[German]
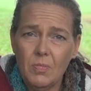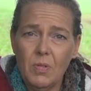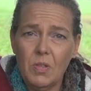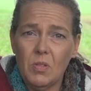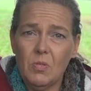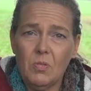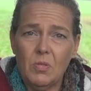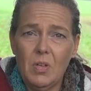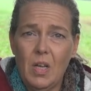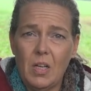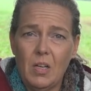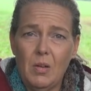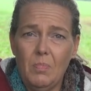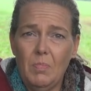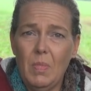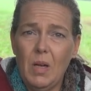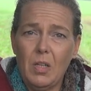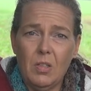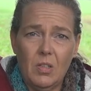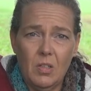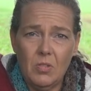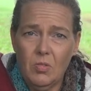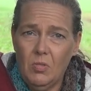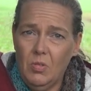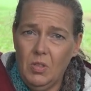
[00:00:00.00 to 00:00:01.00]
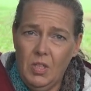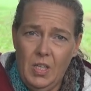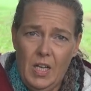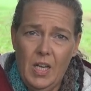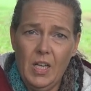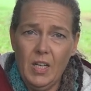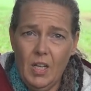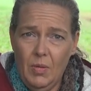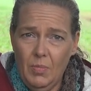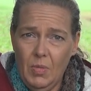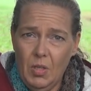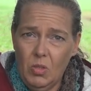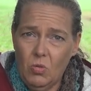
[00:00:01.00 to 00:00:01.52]
was du da gemacht hast und ich
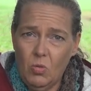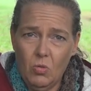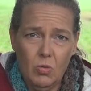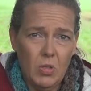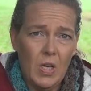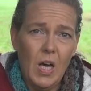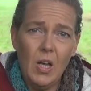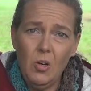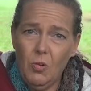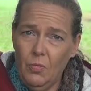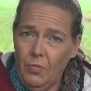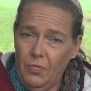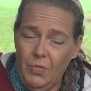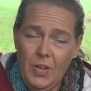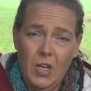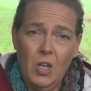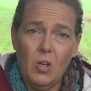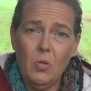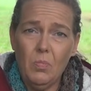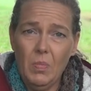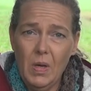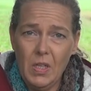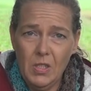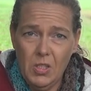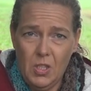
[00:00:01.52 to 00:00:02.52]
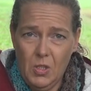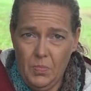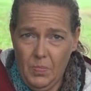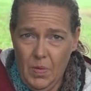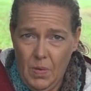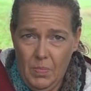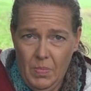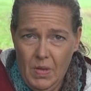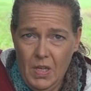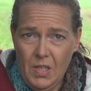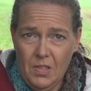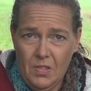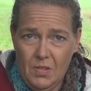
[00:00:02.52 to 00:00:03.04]
ärgere mich total und weh, du machst das
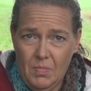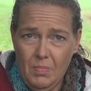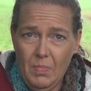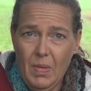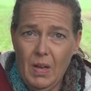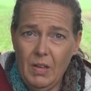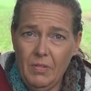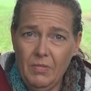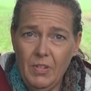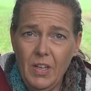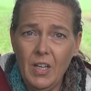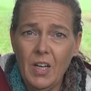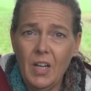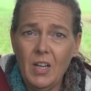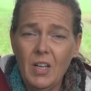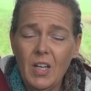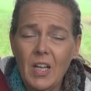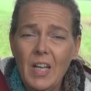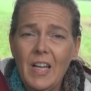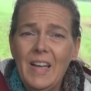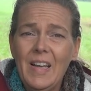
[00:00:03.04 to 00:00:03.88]
beim nächsten Mal wieder,